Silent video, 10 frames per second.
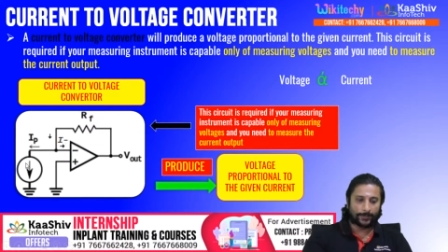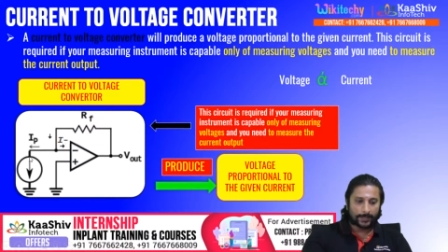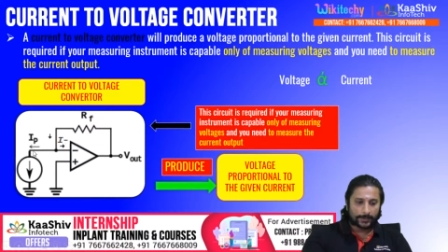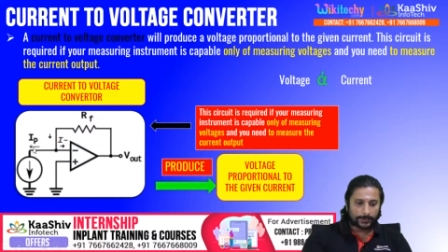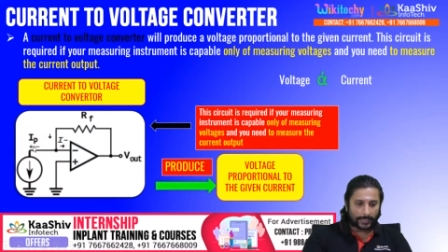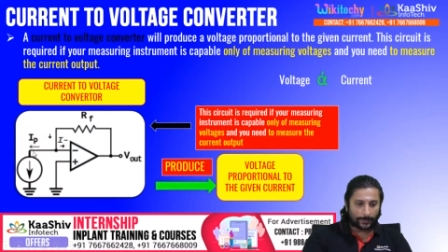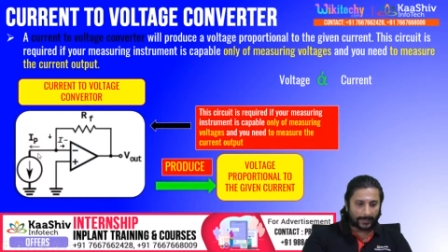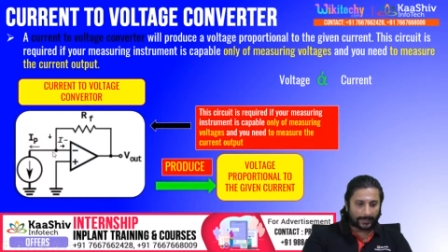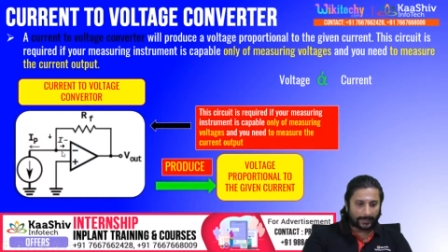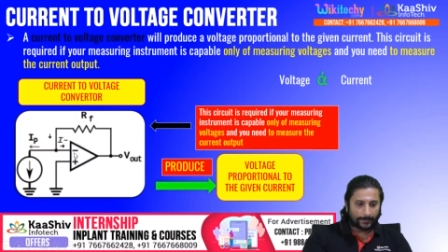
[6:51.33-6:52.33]
ஸோ இங்கே
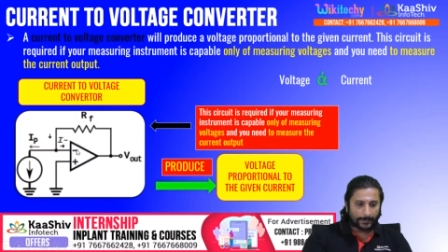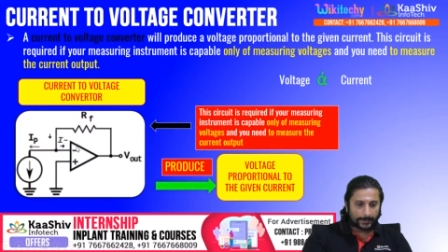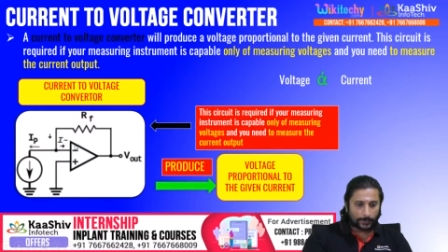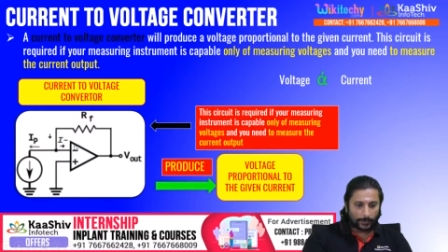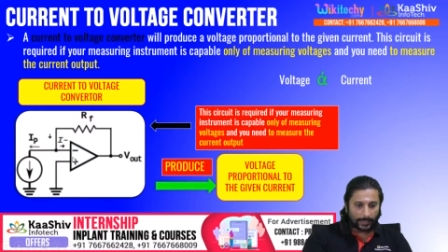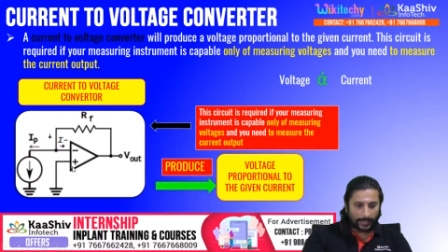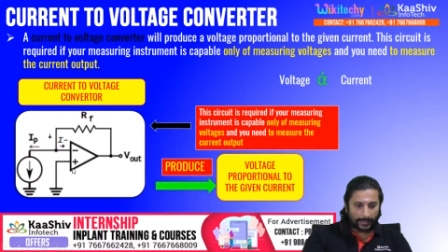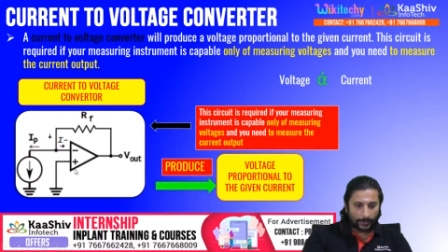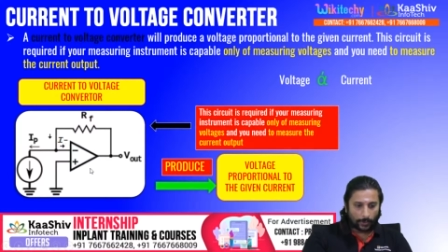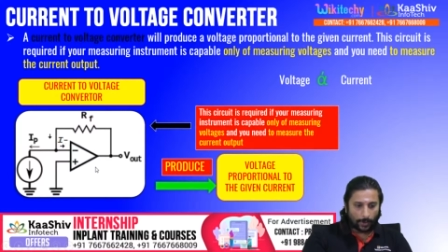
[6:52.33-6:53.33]
பாருங்களேன் ஸோ எங்கிட்ட
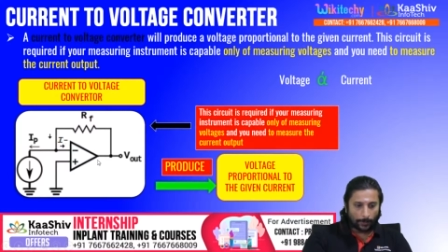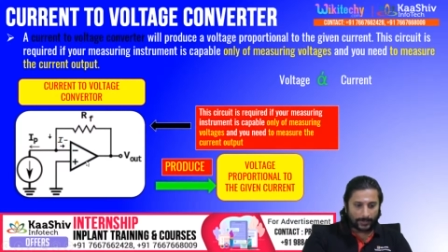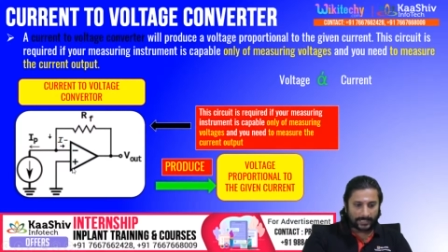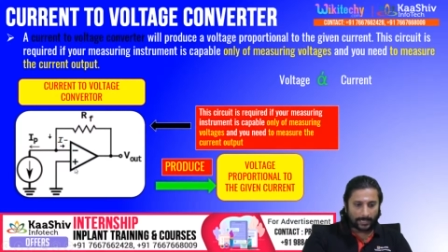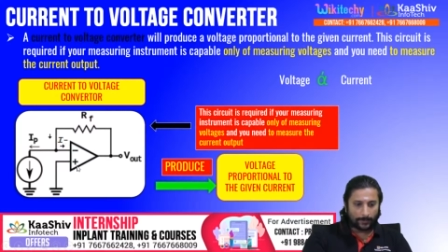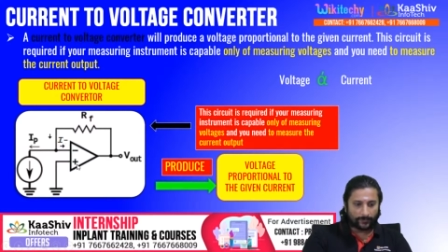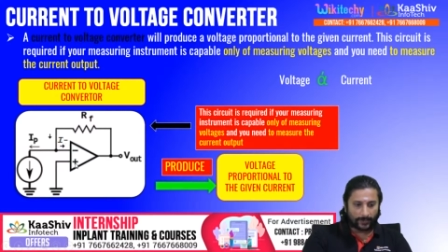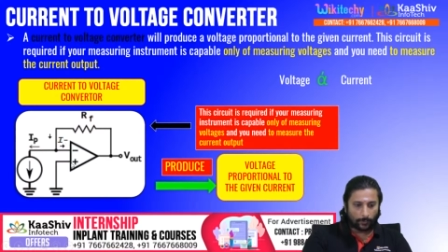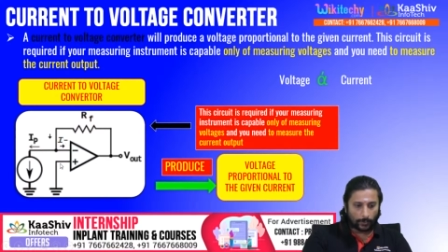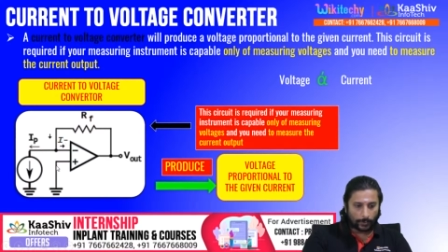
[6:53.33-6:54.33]
என்னோடய ஆப்ரேஷன் வேலை
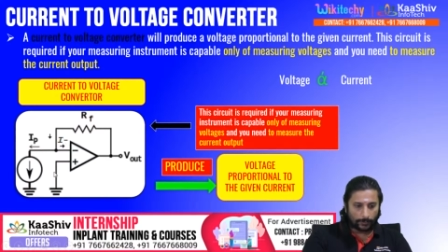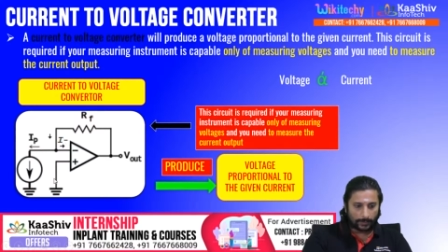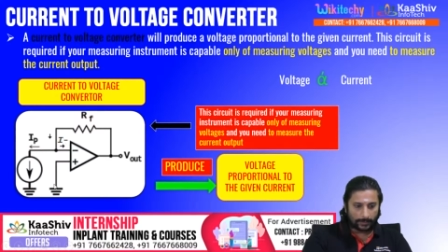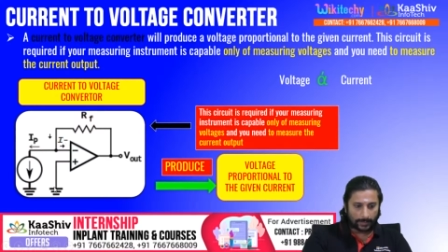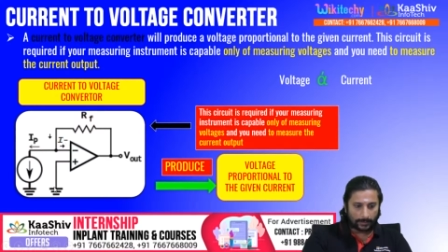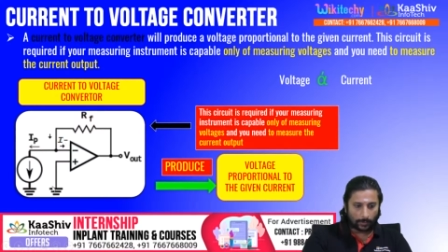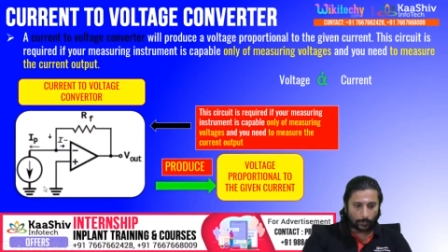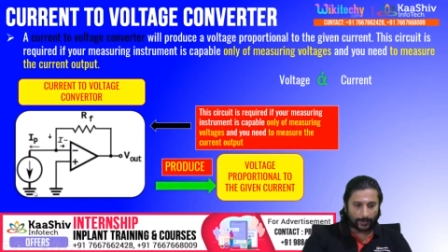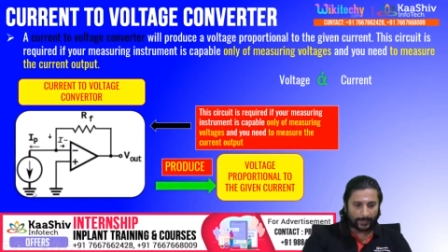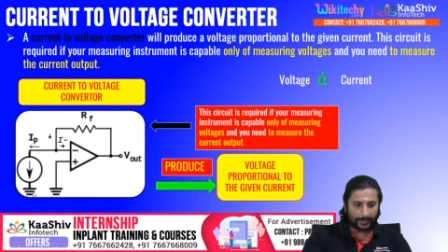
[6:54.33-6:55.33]
ஒன்று வந்து நான் கிரவுண்ட்
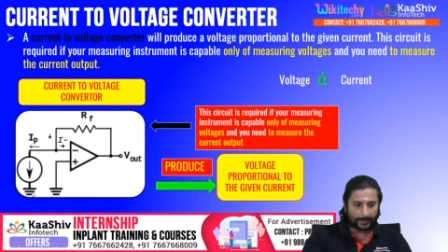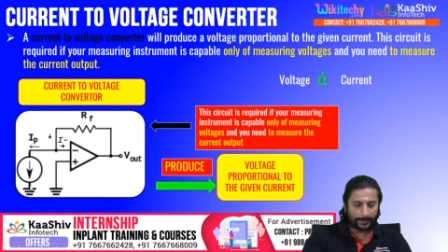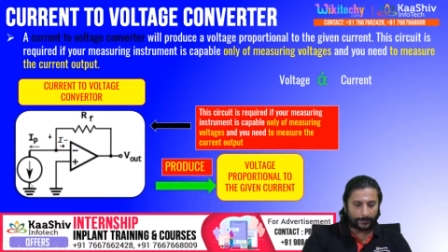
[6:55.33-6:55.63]
பண்ணிட்டேங்க